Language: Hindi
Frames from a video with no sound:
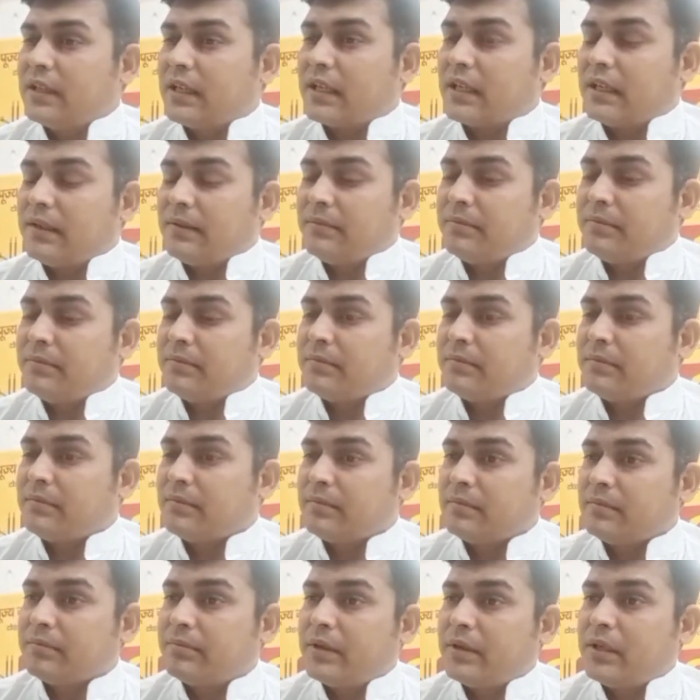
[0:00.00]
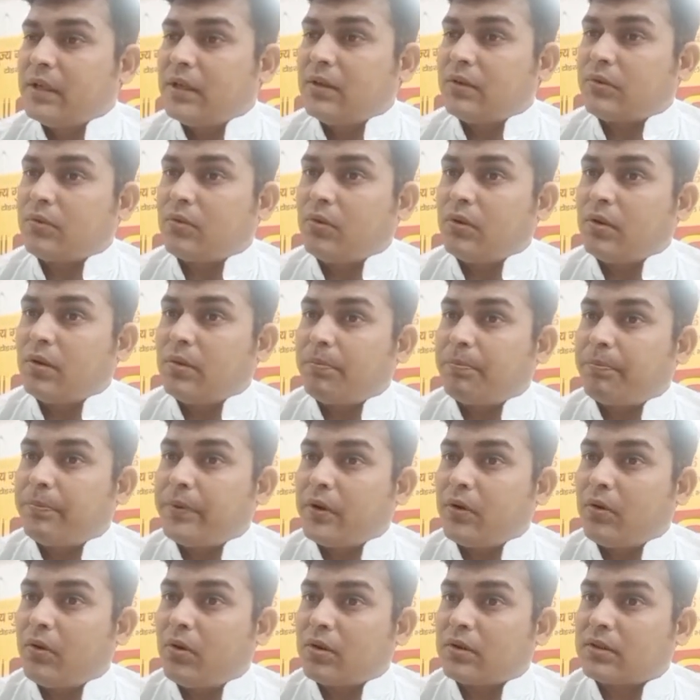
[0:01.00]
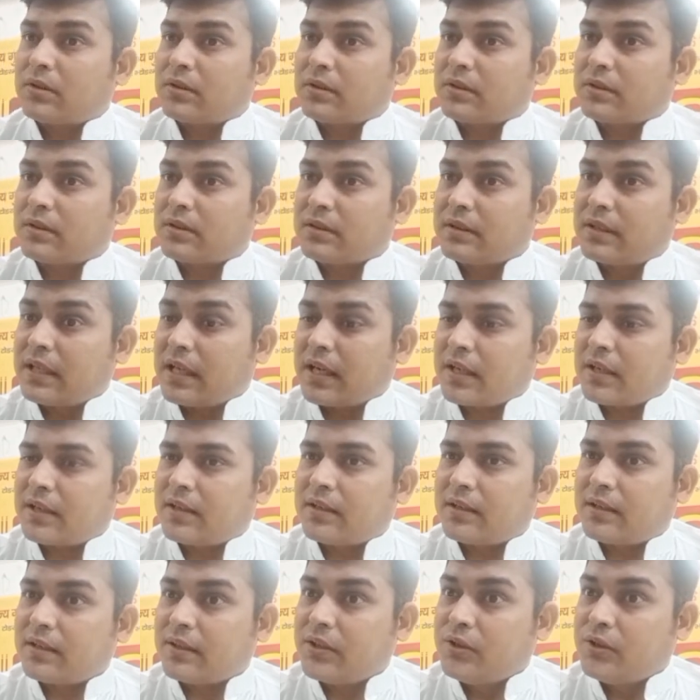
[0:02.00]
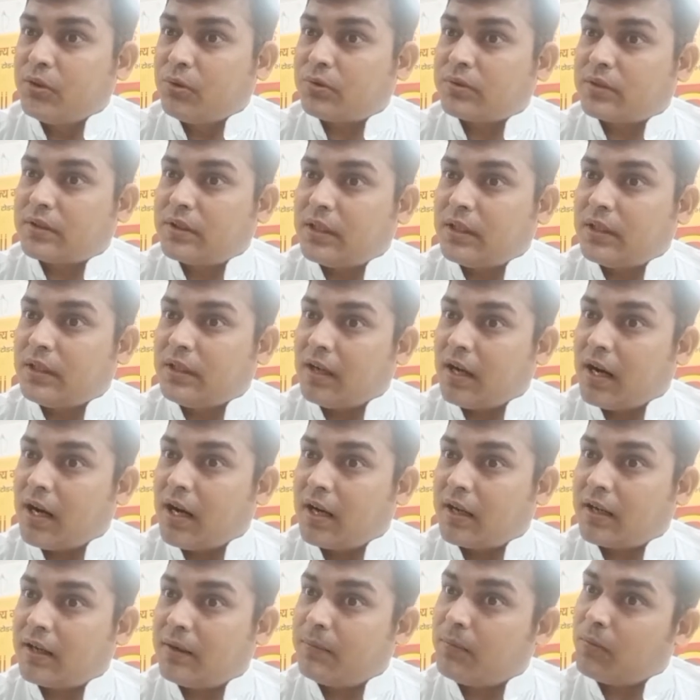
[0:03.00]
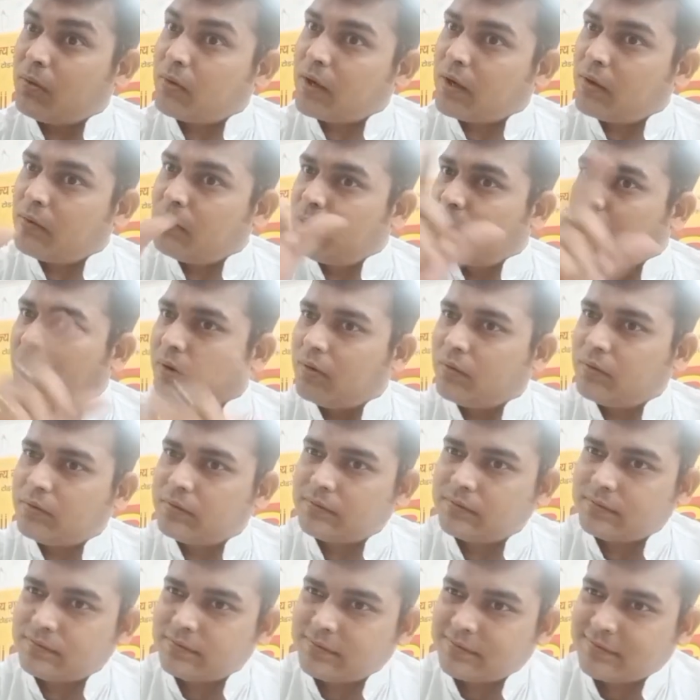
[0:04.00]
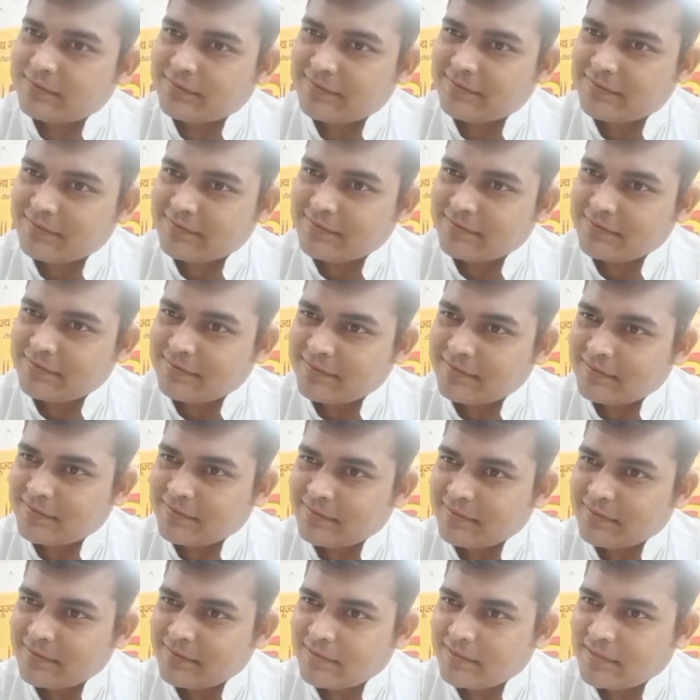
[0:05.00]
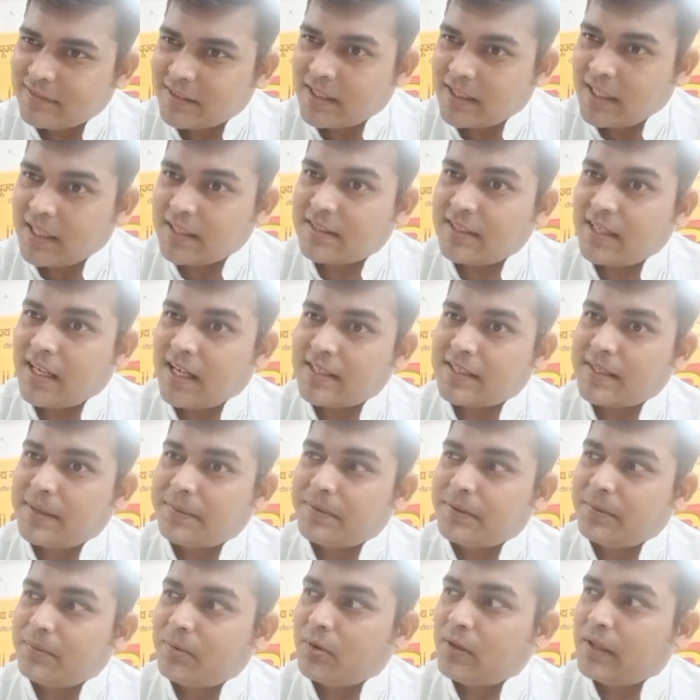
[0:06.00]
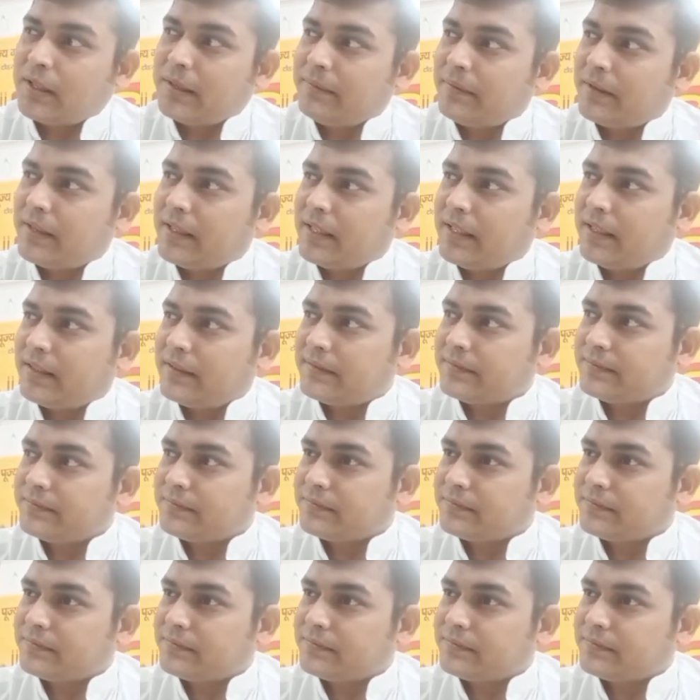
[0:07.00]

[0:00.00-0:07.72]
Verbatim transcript: धर्म बिल्कुल प्योर तर्क युक्ति आगम और अनुभव क्या चार शब्द बोले मैंने